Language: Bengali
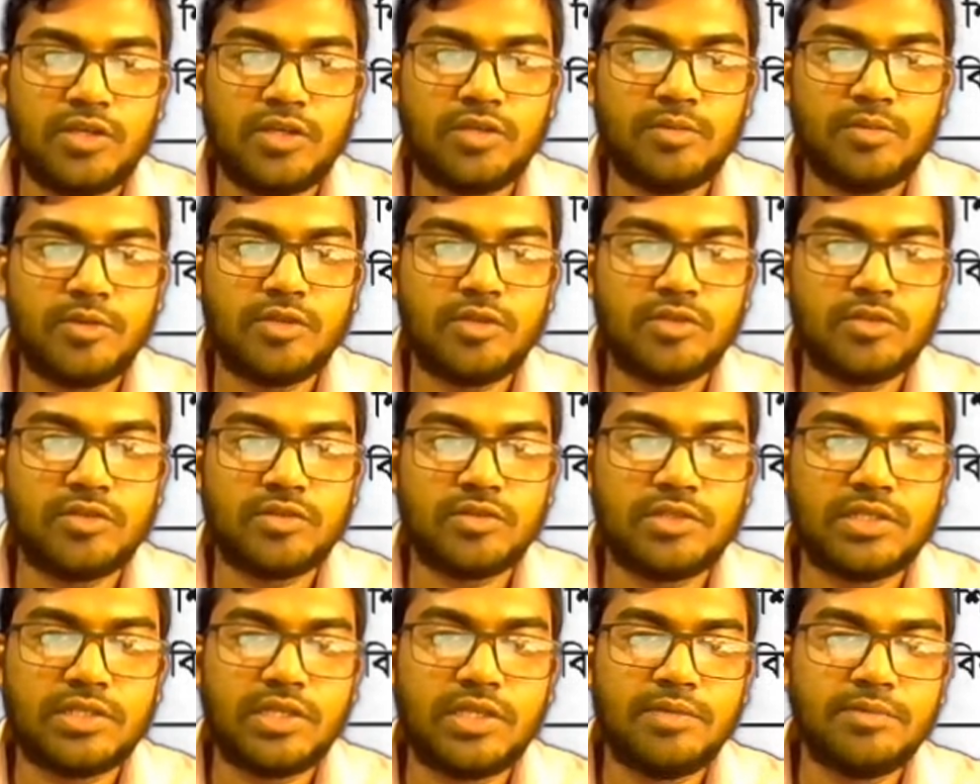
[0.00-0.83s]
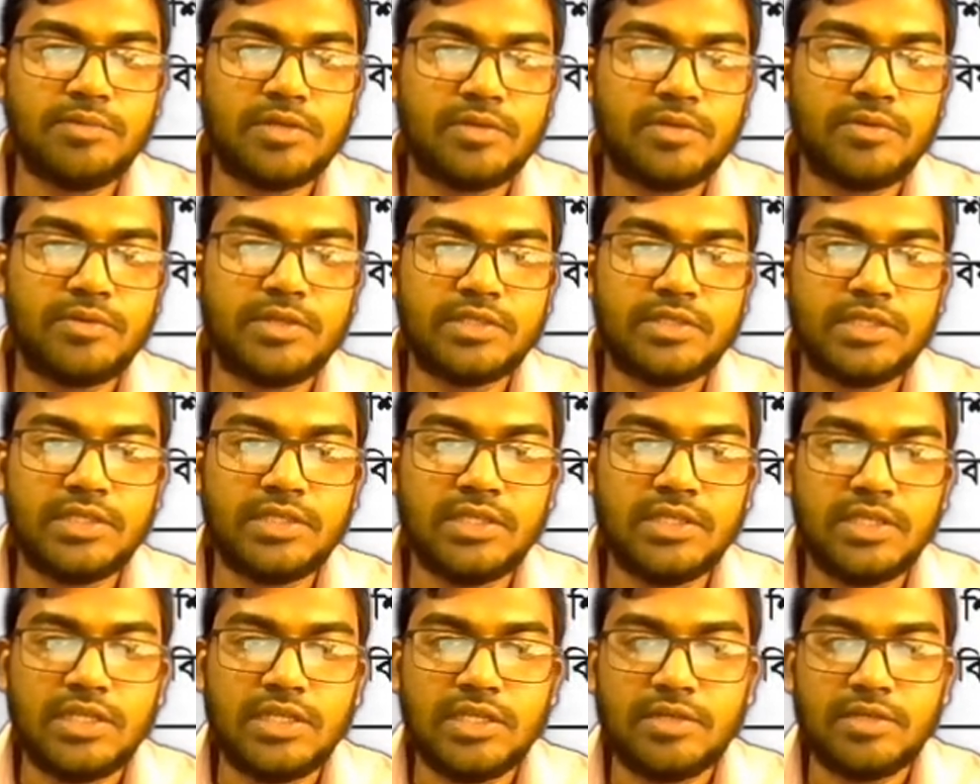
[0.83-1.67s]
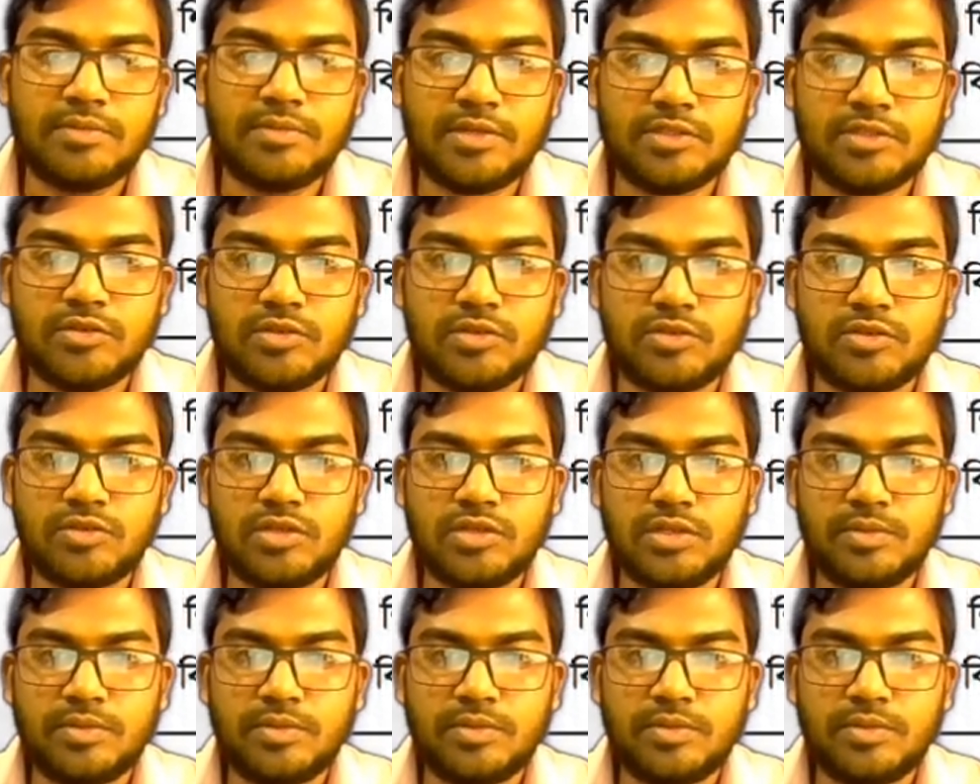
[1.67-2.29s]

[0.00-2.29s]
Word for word: নবী করিম কি বলেছে পাঁচ উক্ত